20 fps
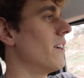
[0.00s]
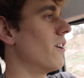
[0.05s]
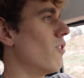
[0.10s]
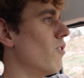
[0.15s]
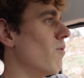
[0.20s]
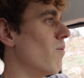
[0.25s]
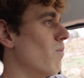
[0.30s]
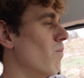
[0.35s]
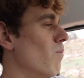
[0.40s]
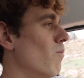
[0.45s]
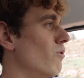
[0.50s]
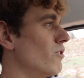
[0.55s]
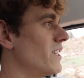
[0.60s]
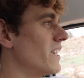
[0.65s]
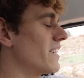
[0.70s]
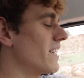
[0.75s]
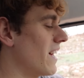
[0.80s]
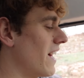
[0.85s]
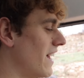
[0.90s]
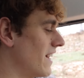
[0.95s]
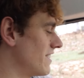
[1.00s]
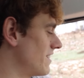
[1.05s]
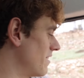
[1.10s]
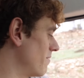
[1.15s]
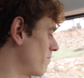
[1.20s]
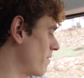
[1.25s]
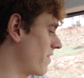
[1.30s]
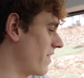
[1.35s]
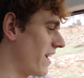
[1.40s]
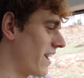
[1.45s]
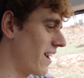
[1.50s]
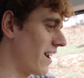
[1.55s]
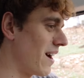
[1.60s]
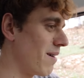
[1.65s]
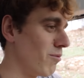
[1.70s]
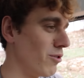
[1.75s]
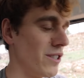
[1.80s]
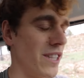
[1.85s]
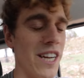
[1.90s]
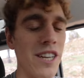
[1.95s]
Tengo muchas ganas de empezar a
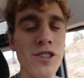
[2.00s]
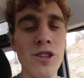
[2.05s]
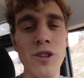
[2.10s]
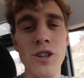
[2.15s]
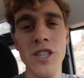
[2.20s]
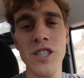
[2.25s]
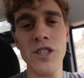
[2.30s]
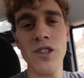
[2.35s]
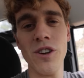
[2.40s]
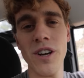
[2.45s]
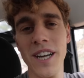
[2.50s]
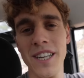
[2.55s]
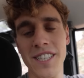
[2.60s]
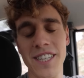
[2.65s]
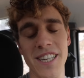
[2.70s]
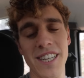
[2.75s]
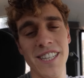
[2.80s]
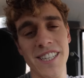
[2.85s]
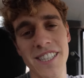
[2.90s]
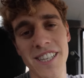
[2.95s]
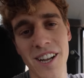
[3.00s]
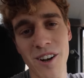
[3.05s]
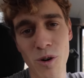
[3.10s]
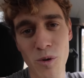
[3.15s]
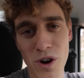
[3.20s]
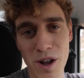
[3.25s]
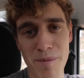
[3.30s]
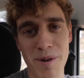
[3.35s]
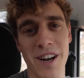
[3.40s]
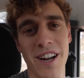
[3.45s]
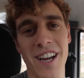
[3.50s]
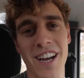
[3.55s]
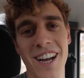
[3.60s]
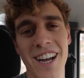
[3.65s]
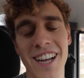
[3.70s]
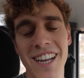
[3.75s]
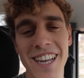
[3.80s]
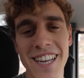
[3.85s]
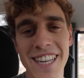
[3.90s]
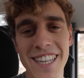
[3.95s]
montar todo esto, así que si alguna
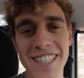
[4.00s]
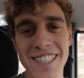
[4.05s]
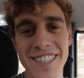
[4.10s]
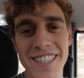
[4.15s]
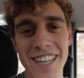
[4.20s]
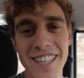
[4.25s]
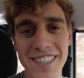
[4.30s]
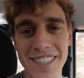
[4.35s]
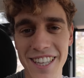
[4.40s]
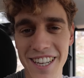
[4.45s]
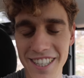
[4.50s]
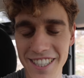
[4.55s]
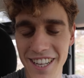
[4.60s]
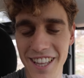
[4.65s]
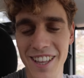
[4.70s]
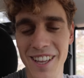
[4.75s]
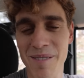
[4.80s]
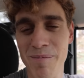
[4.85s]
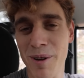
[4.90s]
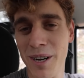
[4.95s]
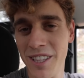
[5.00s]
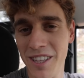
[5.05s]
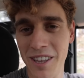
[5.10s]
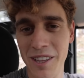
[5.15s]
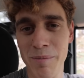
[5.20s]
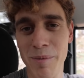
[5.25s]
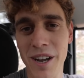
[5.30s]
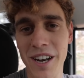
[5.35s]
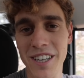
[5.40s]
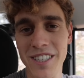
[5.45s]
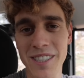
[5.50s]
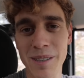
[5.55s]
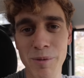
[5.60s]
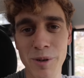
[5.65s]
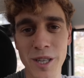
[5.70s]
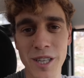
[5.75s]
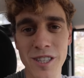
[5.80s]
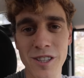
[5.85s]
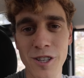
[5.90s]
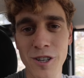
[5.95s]
marca está interesada en participar en este
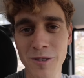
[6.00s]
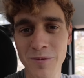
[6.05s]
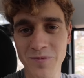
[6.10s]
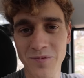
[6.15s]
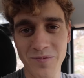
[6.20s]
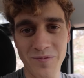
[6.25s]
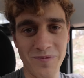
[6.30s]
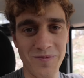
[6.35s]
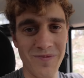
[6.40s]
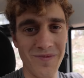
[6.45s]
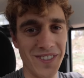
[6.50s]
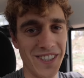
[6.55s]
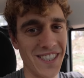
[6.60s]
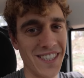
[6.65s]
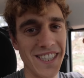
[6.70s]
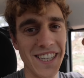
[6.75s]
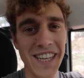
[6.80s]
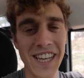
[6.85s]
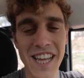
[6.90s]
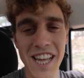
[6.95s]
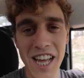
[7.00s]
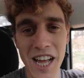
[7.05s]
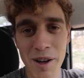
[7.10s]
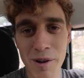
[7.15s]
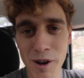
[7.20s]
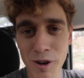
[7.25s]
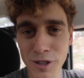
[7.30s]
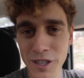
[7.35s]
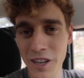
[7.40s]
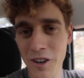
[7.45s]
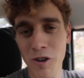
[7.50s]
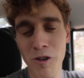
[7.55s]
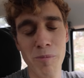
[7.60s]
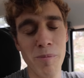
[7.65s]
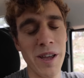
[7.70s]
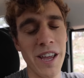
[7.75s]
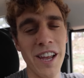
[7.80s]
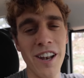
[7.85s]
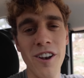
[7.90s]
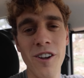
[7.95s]
proyecto, abajo tengo el
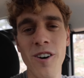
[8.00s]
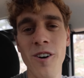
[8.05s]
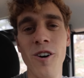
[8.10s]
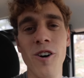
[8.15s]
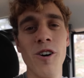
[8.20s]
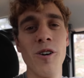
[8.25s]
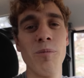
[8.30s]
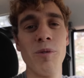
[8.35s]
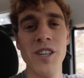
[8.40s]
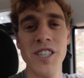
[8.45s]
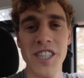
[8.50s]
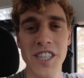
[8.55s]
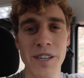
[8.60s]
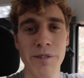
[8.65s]
mail o podéis